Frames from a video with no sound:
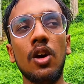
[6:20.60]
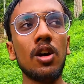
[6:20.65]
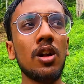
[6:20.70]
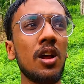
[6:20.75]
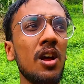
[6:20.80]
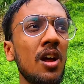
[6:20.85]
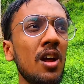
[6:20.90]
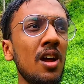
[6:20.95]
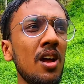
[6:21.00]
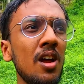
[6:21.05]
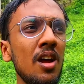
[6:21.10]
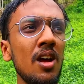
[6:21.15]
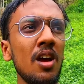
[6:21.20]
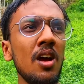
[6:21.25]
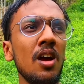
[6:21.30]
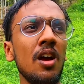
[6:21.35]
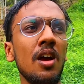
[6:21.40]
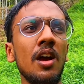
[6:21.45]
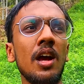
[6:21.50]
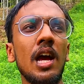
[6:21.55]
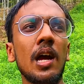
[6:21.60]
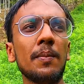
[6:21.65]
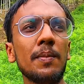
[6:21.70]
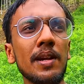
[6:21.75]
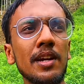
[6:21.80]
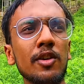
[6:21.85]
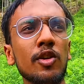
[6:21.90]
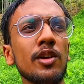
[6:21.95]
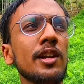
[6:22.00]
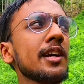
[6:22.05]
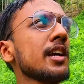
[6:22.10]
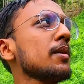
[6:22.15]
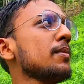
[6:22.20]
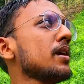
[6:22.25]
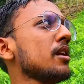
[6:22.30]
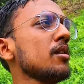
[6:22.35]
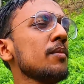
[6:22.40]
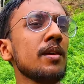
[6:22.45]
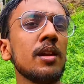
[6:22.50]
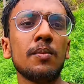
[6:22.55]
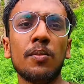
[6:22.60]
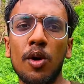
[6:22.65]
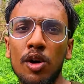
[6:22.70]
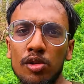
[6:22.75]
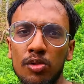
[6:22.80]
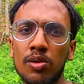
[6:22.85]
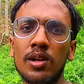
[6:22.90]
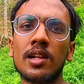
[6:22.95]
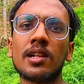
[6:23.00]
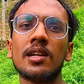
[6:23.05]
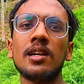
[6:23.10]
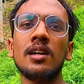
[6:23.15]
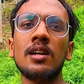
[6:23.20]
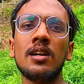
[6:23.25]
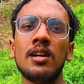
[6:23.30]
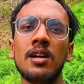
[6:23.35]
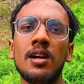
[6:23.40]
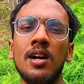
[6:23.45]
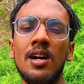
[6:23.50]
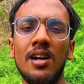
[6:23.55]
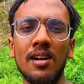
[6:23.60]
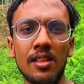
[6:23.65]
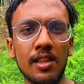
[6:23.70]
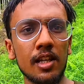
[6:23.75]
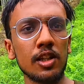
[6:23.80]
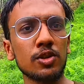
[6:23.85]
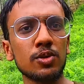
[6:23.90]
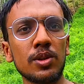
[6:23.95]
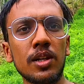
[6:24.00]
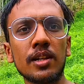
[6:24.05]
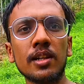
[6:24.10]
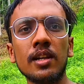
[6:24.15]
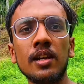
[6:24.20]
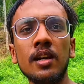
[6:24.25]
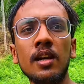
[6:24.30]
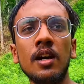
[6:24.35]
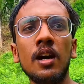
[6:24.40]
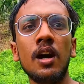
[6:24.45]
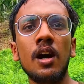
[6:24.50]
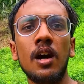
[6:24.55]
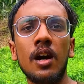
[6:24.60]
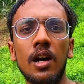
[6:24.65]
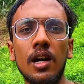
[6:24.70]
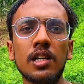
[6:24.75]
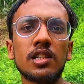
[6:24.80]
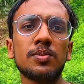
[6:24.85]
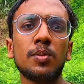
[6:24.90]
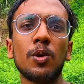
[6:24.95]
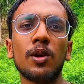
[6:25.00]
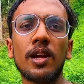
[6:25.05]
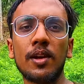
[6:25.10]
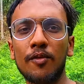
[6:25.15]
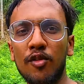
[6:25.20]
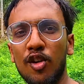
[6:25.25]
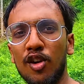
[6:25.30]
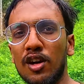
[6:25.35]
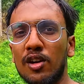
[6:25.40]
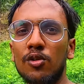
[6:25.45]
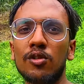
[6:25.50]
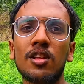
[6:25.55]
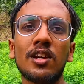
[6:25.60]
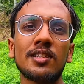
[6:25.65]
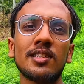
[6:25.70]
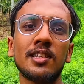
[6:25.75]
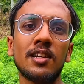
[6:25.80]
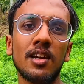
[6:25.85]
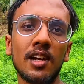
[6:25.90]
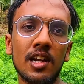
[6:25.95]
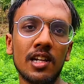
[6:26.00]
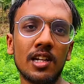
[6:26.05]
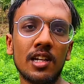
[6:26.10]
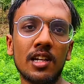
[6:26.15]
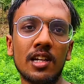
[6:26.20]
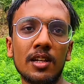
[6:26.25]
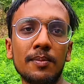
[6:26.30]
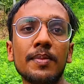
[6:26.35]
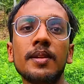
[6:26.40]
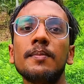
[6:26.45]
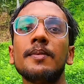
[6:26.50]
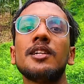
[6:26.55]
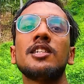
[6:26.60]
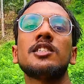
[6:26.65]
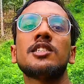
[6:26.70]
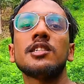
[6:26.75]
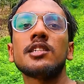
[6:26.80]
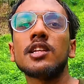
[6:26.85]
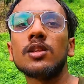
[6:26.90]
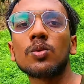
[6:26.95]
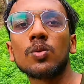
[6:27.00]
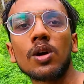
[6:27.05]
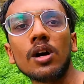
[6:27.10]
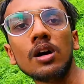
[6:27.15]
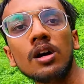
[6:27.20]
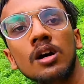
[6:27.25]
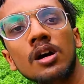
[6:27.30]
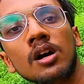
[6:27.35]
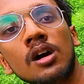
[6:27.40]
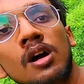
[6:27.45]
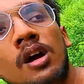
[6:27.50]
और एमरिंग कोना के बारे में मैंने बहुत सुना था हर्ष से सुना था हर्ष स्कूल के एक ब्लॉगर उसका चैनल का लिंक भी मैं नीचे दे दूँगा